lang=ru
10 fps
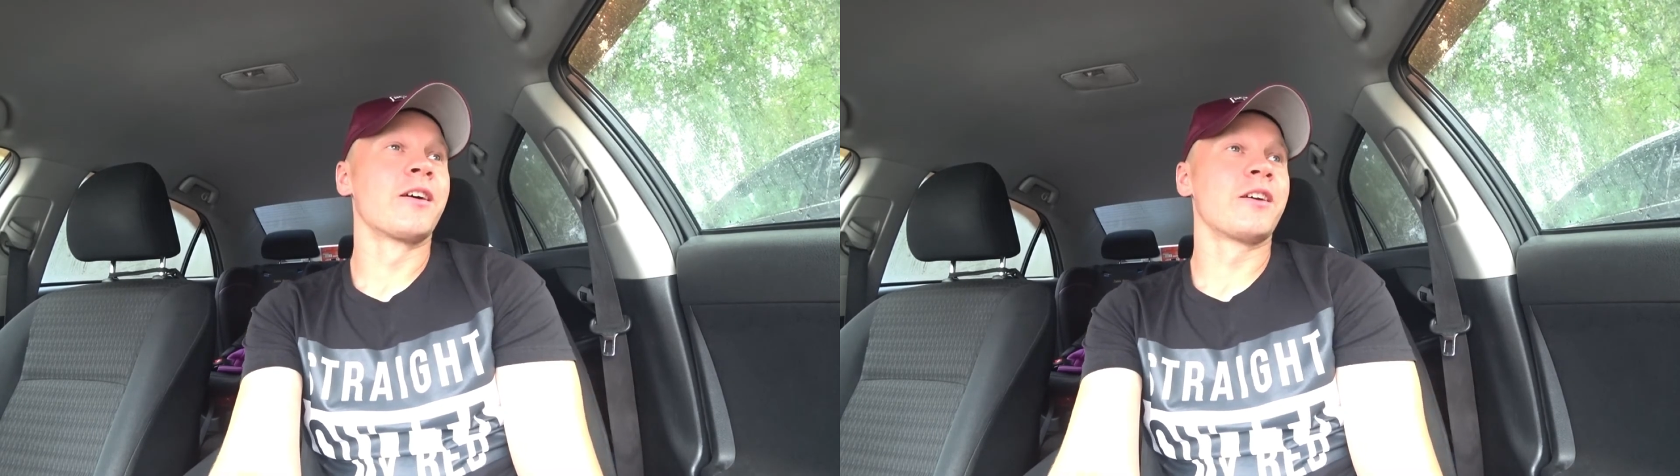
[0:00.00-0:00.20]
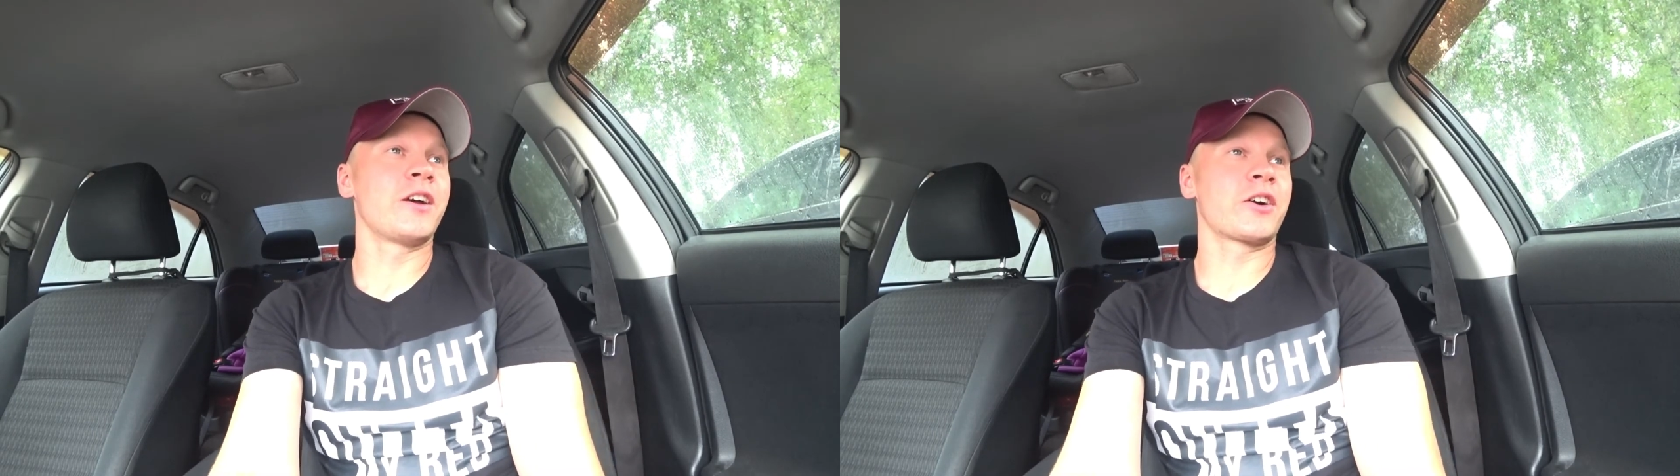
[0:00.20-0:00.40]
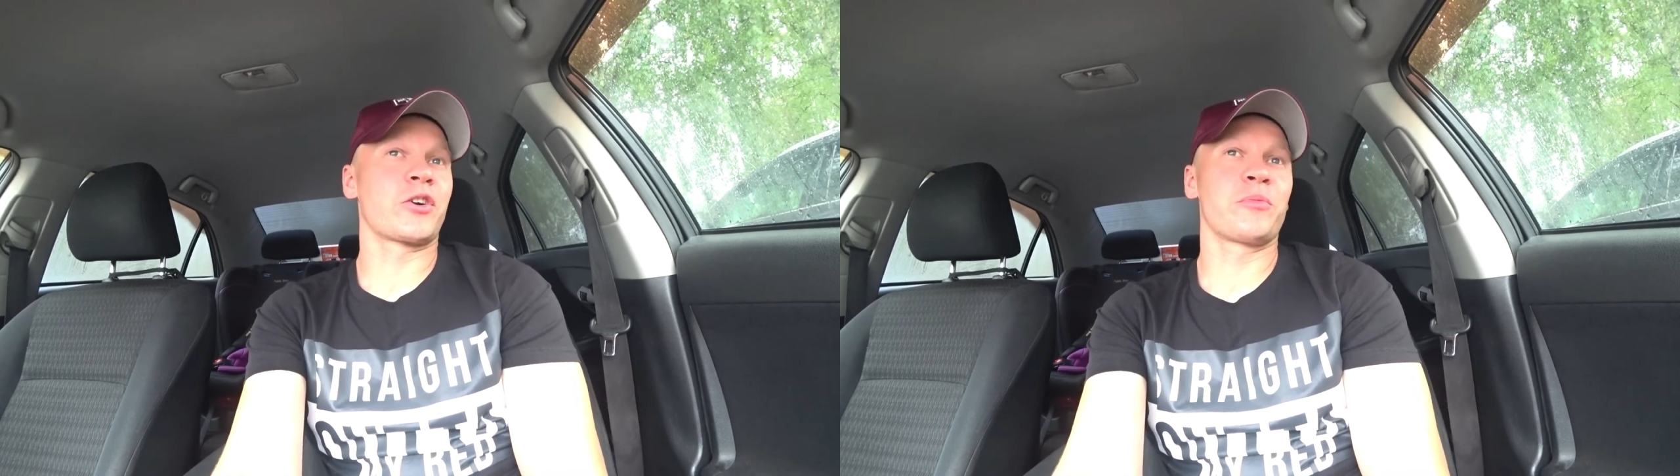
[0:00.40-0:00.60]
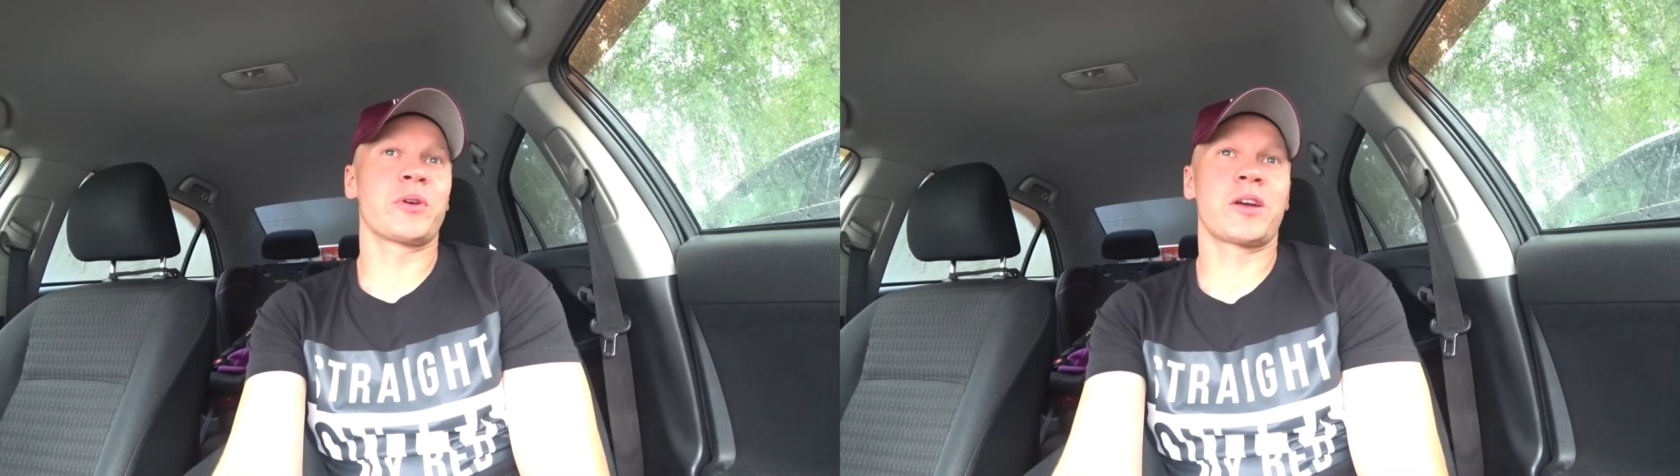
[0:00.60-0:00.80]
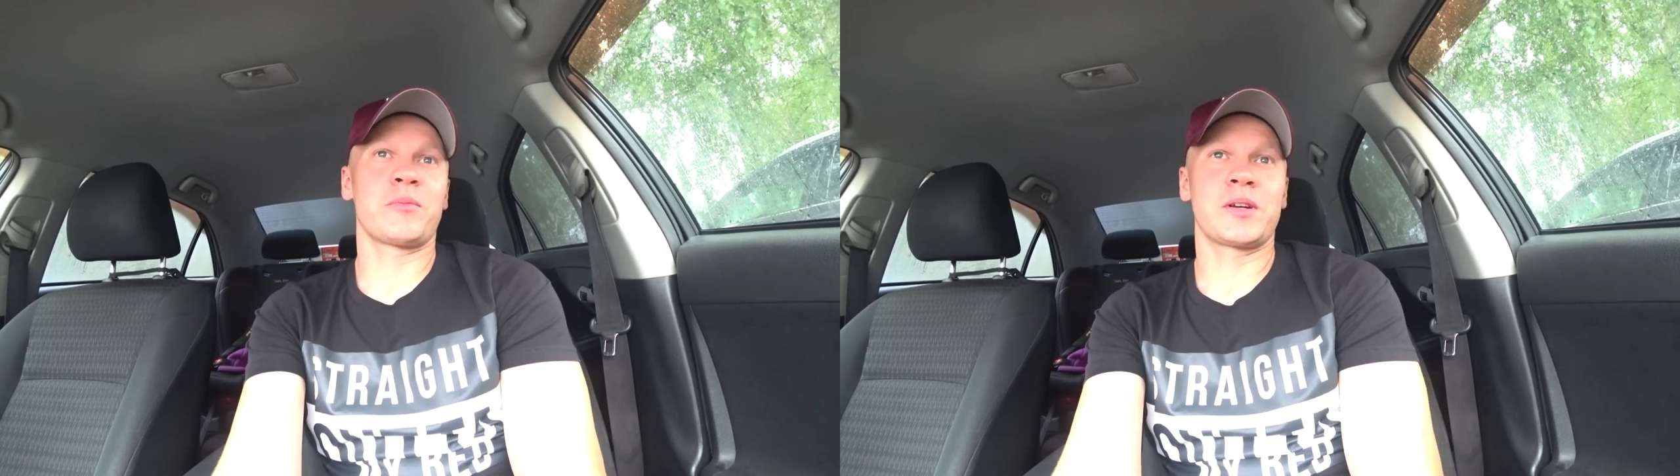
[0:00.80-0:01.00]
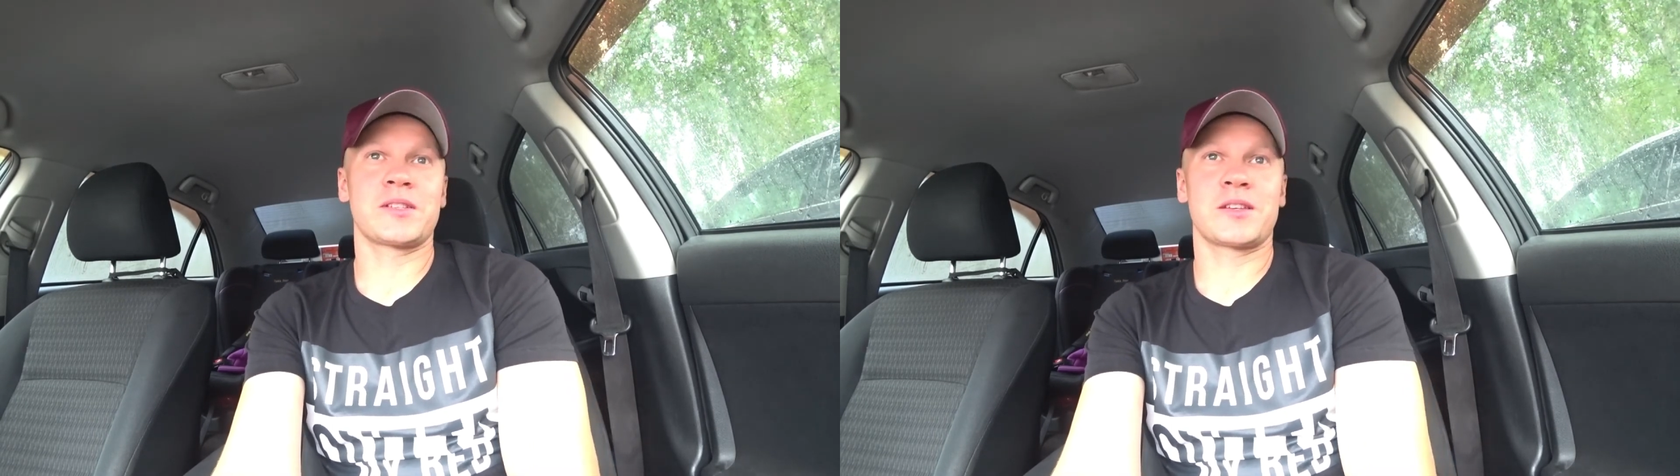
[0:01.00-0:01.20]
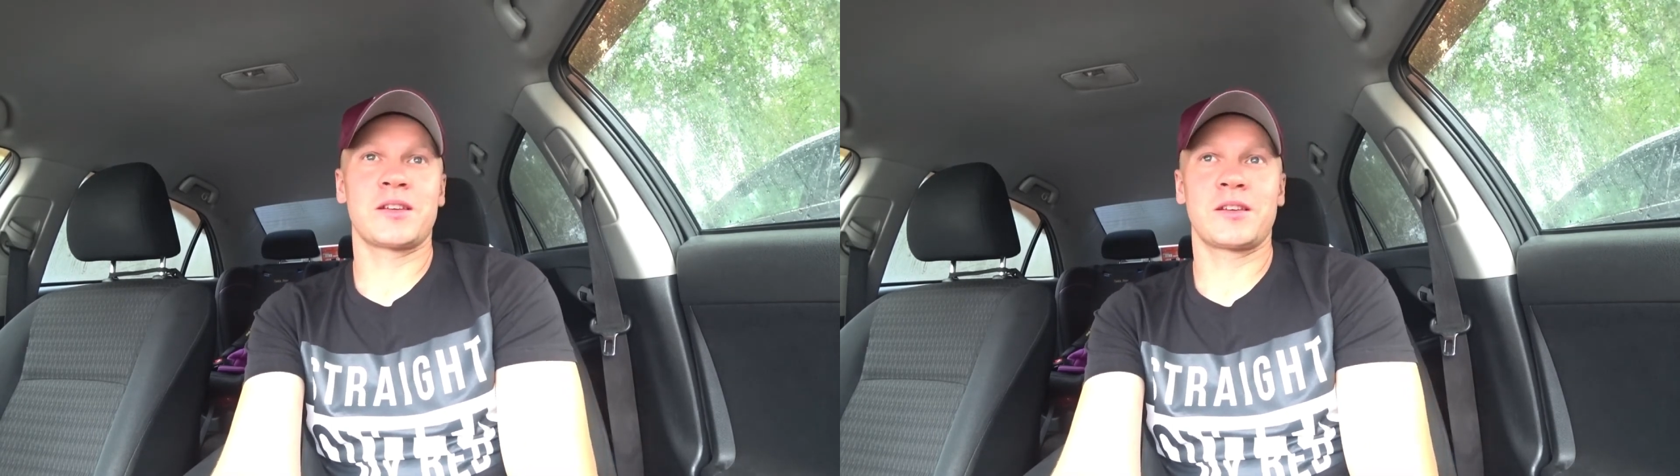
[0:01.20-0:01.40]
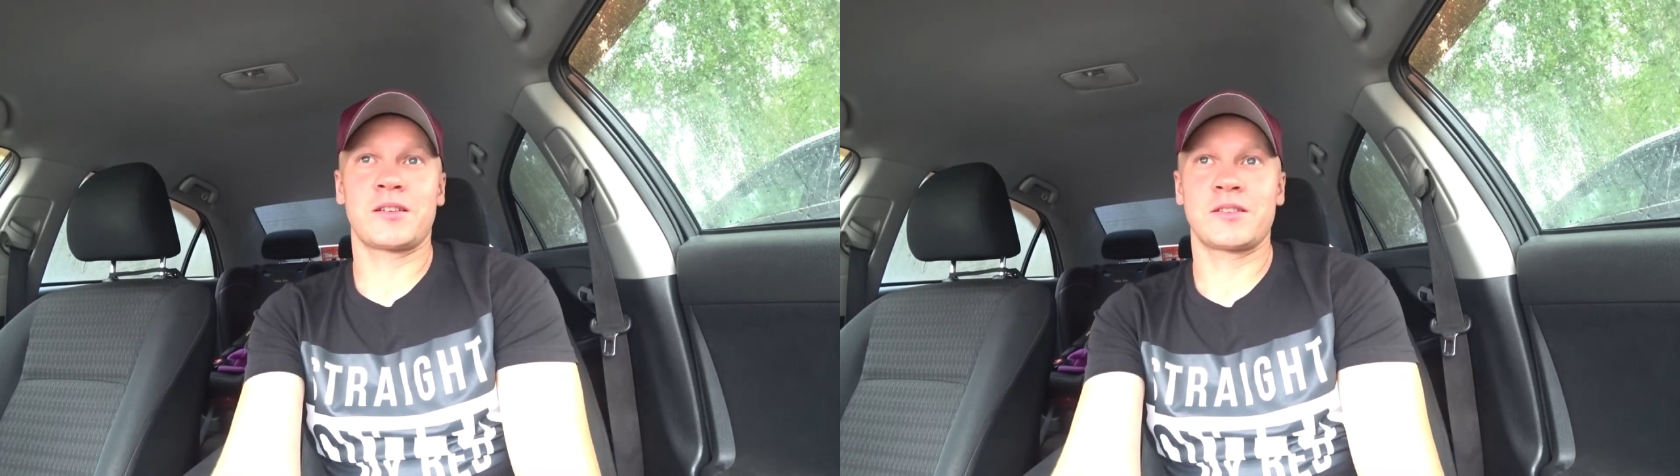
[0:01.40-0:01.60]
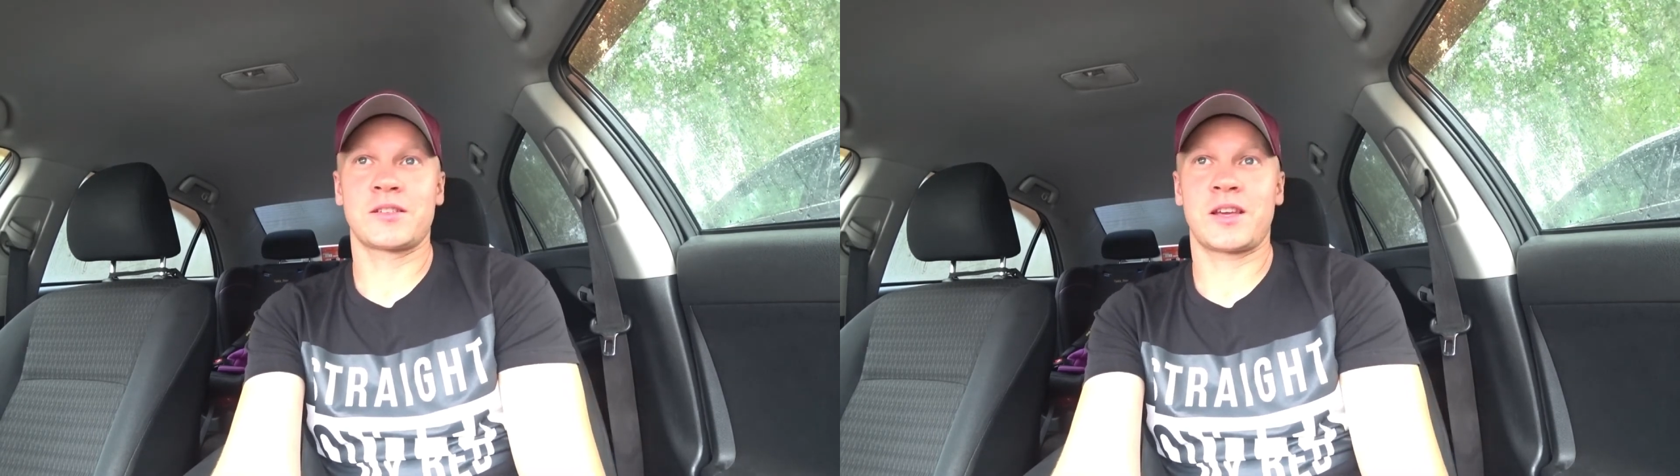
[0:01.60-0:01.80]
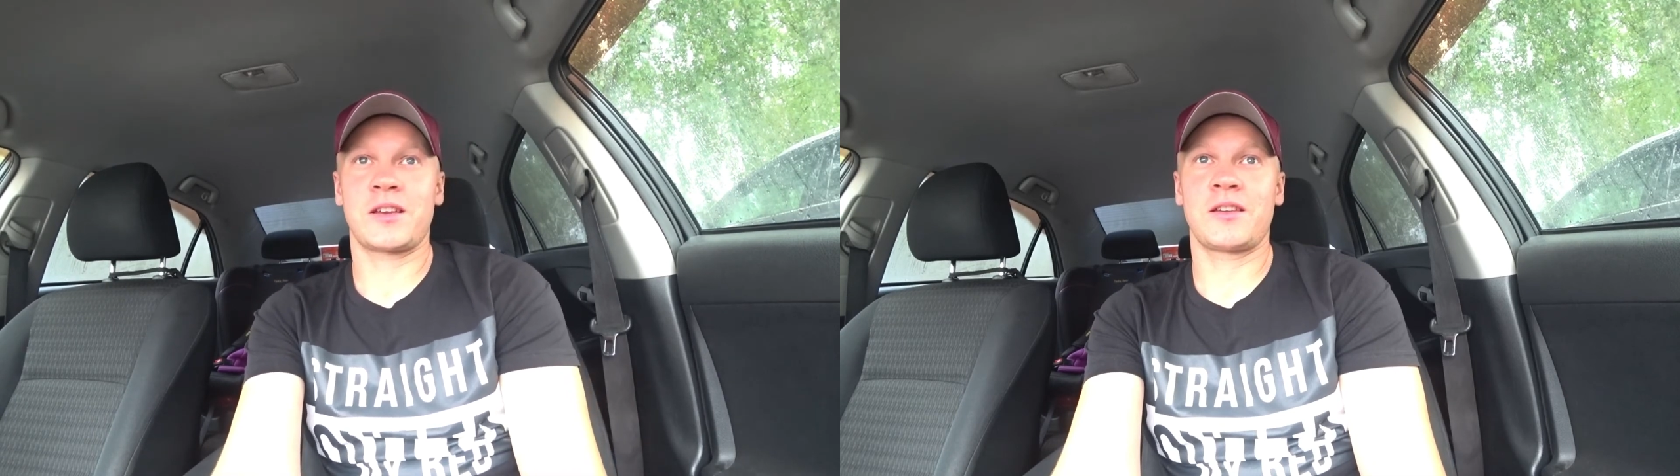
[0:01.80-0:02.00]
Я кроме КАМАЗа и
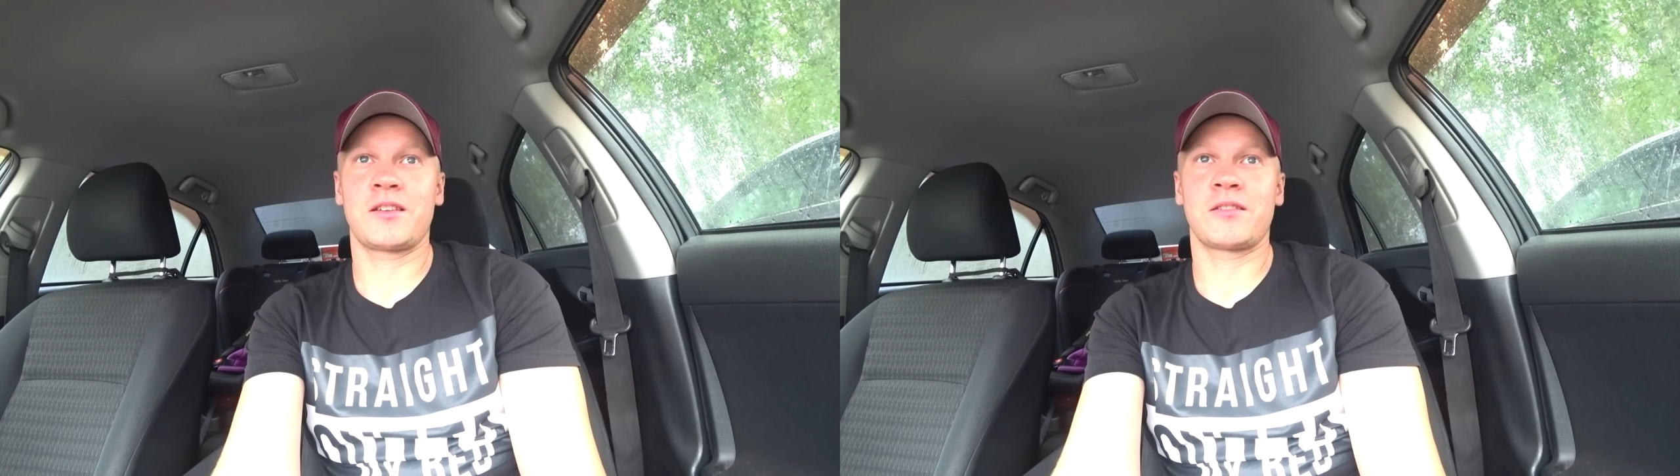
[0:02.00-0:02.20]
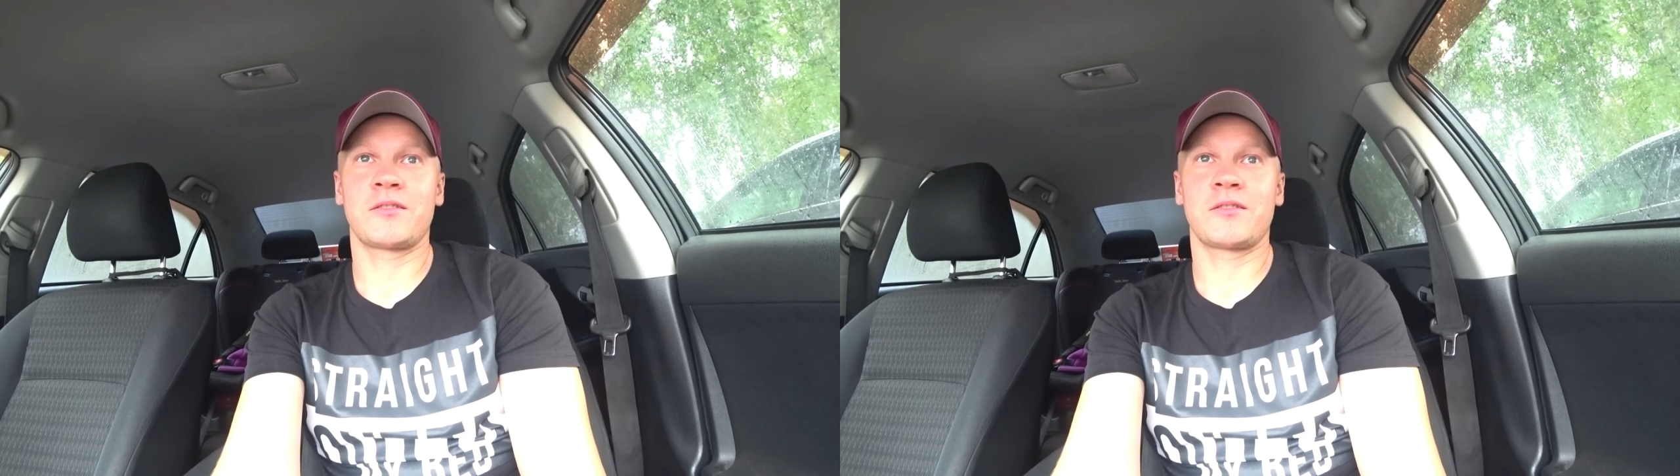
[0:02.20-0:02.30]
Скани